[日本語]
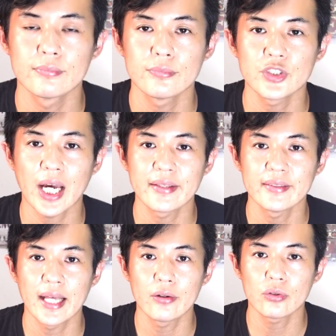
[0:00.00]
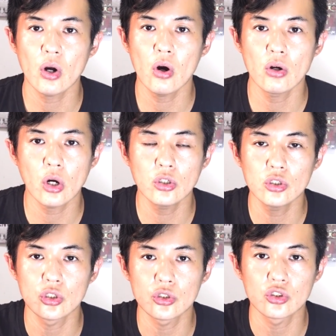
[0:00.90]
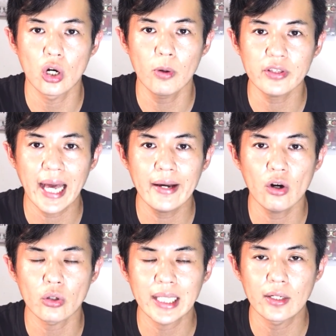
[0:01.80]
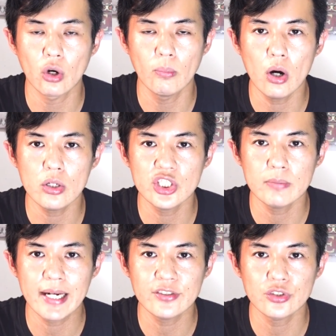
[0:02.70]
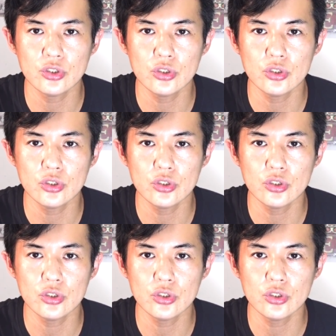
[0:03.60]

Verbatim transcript: チャンネル登録、グッドボタン、お頼もうします。